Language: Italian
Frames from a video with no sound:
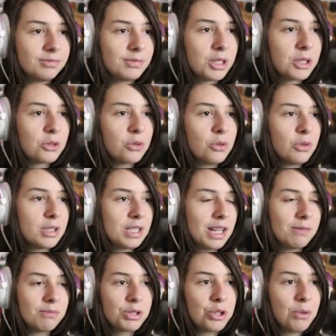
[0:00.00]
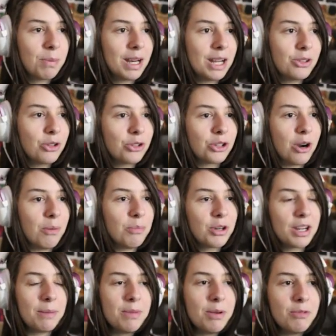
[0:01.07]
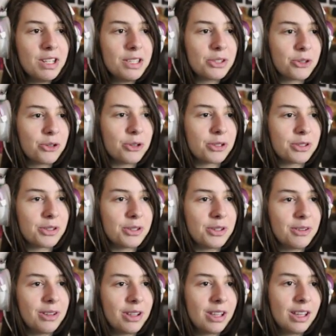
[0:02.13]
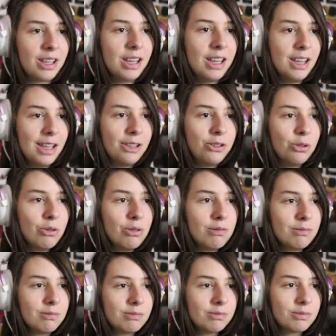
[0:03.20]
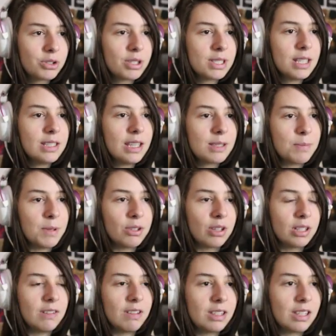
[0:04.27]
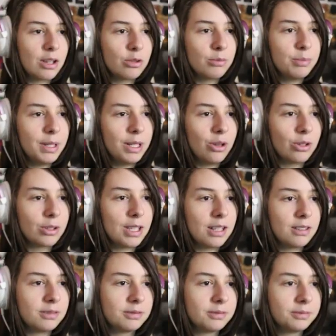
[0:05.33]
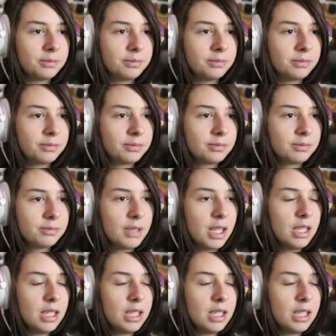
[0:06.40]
Scusa, sto parlando troppo, cambiamo discorso. E tu cosa ti ha spinto a diventare un pilota?